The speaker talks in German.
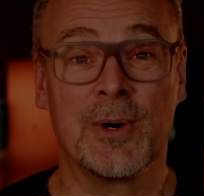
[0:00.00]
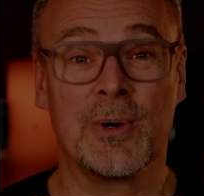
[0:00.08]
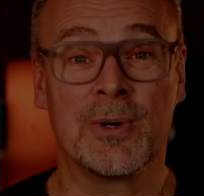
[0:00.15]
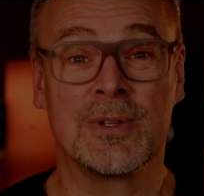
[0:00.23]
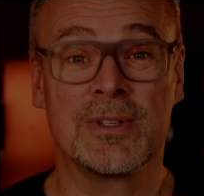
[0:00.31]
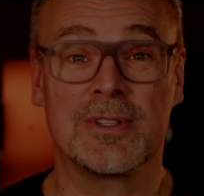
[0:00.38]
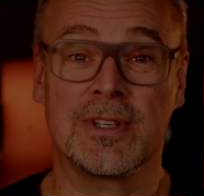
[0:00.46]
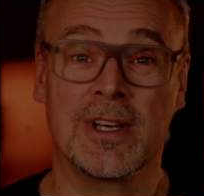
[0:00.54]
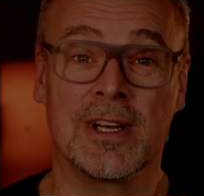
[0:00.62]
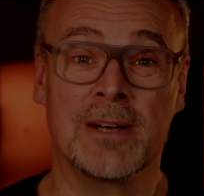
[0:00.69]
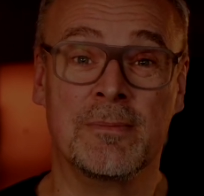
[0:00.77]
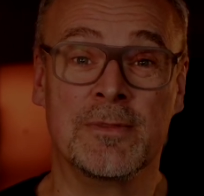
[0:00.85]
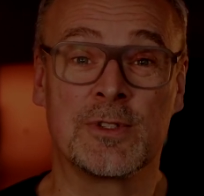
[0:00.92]
Und
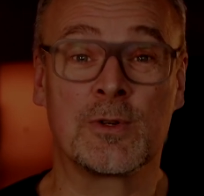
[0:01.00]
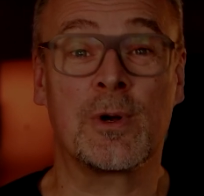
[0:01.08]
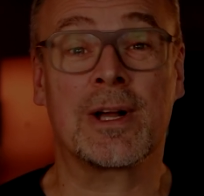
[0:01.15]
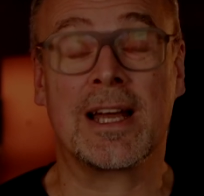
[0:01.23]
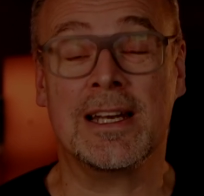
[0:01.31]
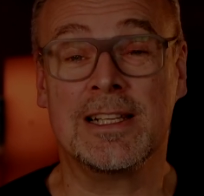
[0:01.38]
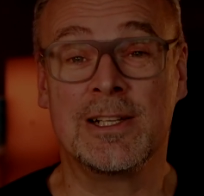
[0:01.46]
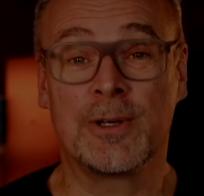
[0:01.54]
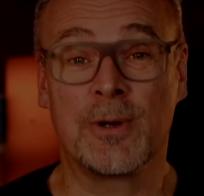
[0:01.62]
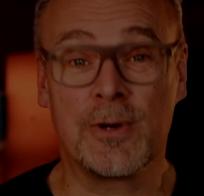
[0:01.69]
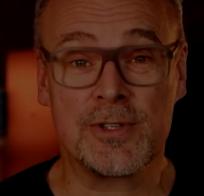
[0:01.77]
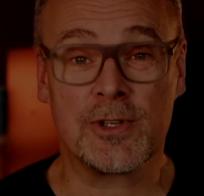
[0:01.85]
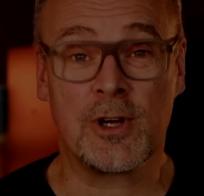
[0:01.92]
ähm, so kann ich eine
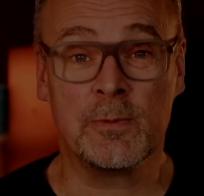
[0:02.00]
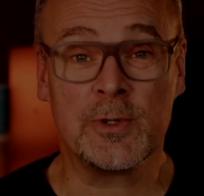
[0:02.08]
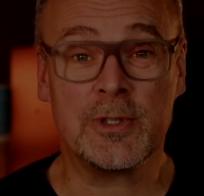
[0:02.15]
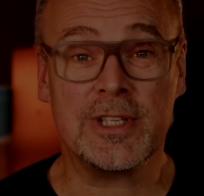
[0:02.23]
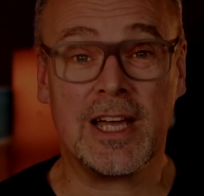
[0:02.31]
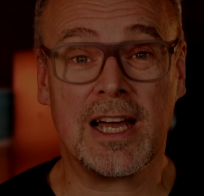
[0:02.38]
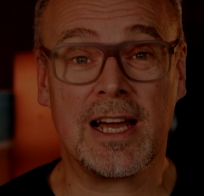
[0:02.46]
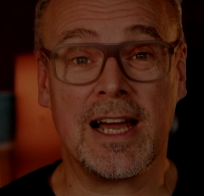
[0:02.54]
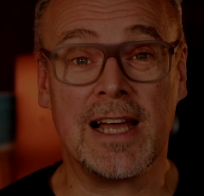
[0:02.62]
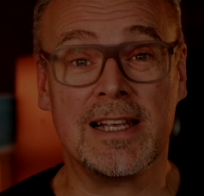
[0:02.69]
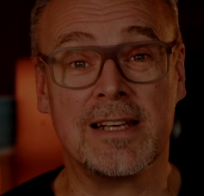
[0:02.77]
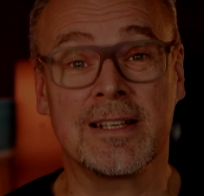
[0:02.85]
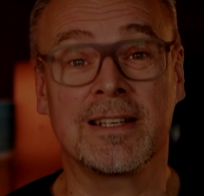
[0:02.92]
größere Community
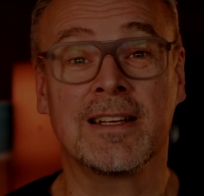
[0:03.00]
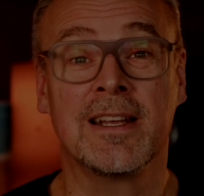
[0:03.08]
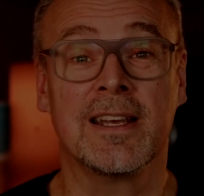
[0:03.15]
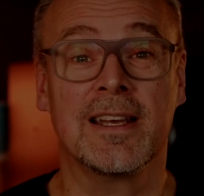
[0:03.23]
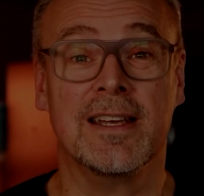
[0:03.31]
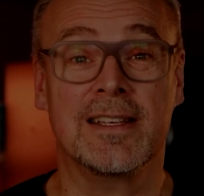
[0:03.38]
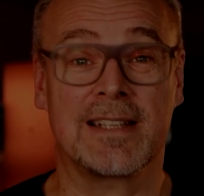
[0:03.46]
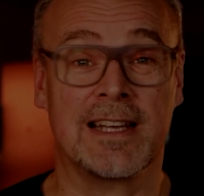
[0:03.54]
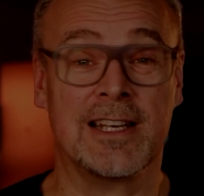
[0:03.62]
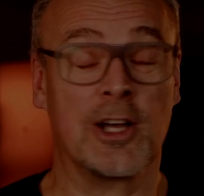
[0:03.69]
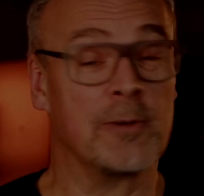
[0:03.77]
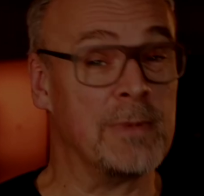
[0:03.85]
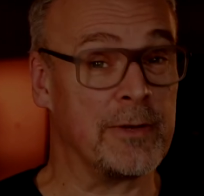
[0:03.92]
erreichen. Ich
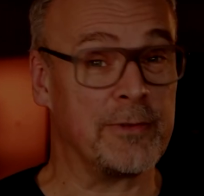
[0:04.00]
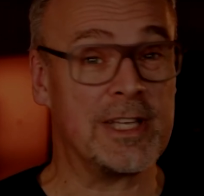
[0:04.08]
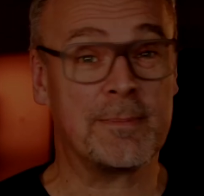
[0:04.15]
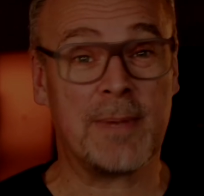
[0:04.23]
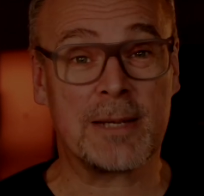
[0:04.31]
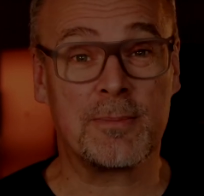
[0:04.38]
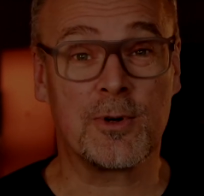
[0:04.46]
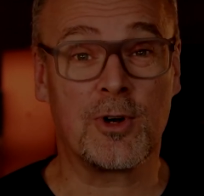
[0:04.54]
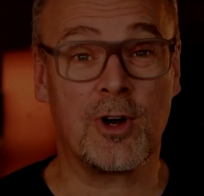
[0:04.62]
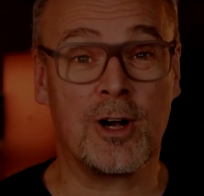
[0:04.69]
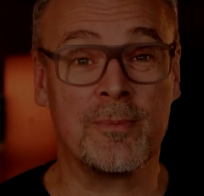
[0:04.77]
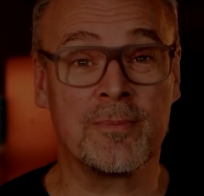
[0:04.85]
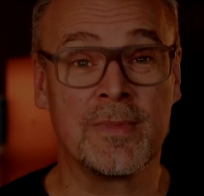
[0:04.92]
kann auch mehr Feedback
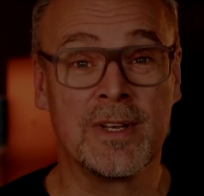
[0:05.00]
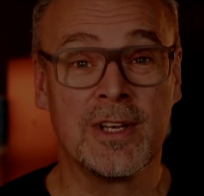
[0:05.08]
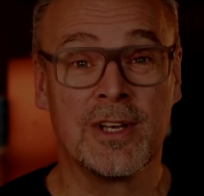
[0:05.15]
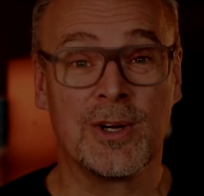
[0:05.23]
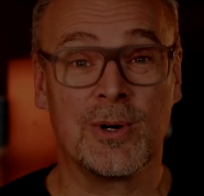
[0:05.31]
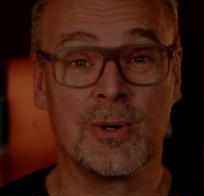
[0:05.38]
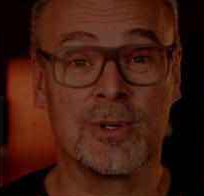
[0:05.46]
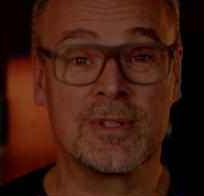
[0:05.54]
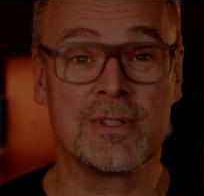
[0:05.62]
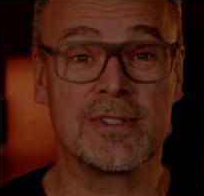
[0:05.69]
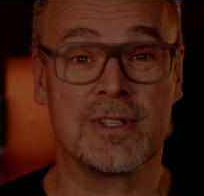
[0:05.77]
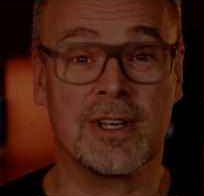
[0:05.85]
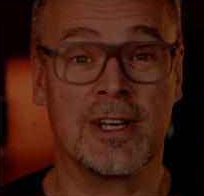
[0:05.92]
bekommen.
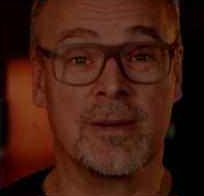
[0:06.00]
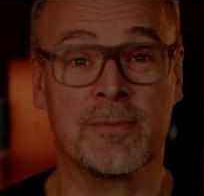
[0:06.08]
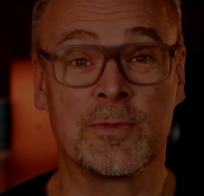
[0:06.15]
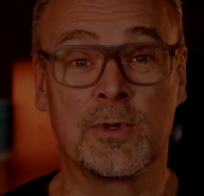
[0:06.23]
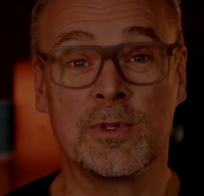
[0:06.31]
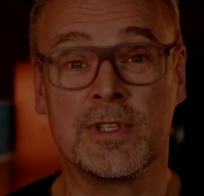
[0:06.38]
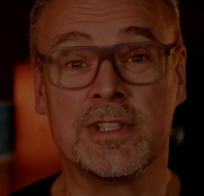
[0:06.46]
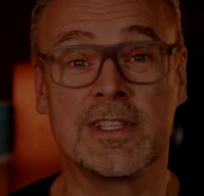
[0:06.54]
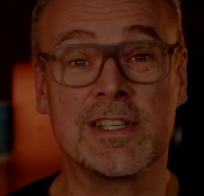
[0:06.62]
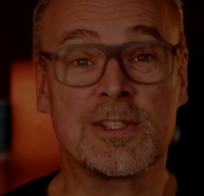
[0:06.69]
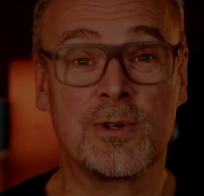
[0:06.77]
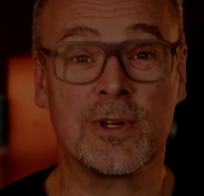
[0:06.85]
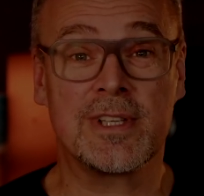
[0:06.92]
Und ähm, durch den
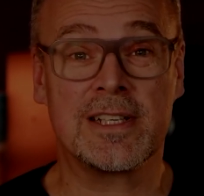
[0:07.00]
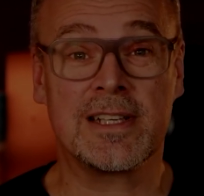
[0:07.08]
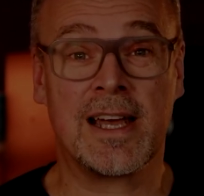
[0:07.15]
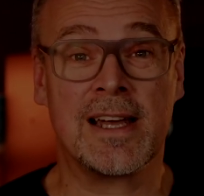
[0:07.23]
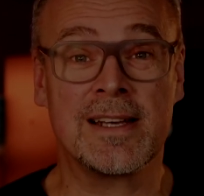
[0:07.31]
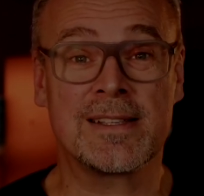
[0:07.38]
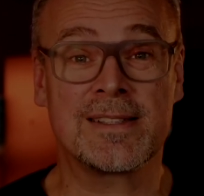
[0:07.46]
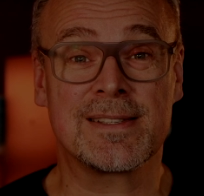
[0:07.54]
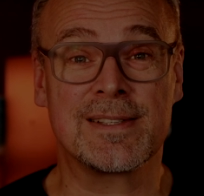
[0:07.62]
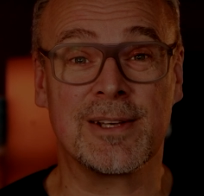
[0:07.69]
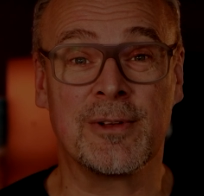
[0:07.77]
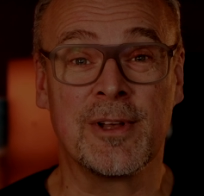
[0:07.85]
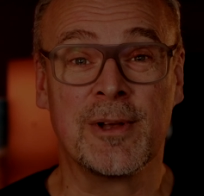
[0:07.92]
Discord, der da
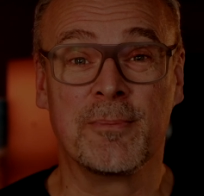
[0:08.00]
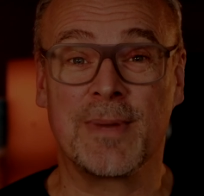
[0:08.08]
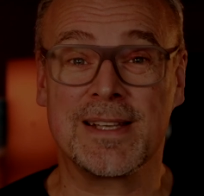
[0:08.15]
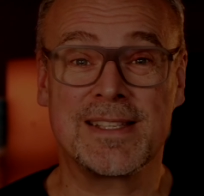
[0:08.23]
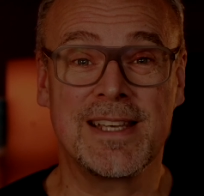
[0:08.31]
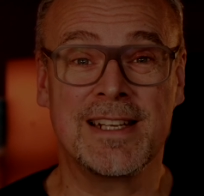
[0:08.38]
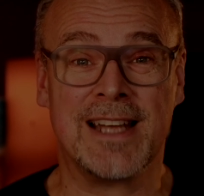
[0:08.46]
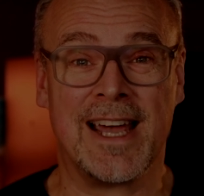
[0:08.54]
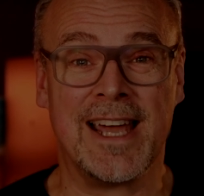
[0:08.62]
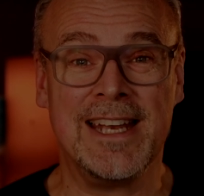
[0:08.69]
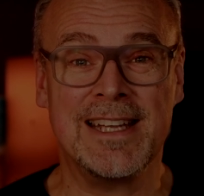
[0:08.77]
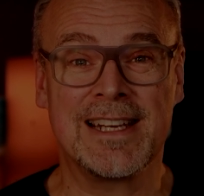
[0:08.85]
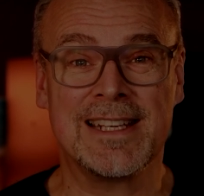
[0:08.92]
ist, passieren
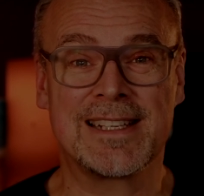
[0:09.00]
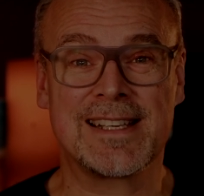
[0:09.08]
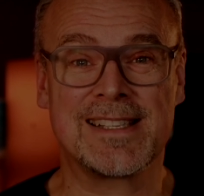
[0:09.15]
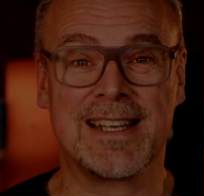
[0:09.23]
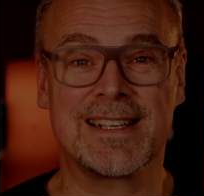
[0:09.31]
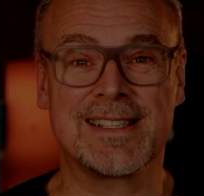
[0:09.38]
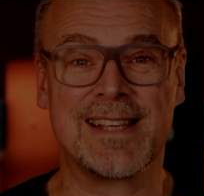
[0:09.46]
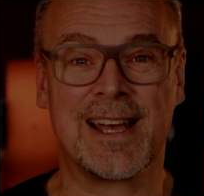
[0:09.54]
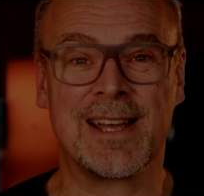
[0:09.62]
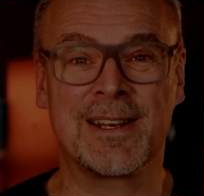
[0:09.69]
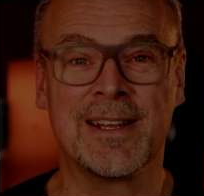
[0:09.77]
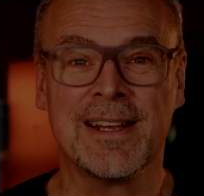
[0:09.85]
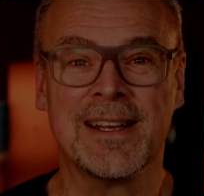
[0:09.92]
einige interessante
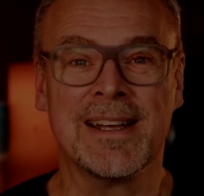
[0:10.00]
Sachen.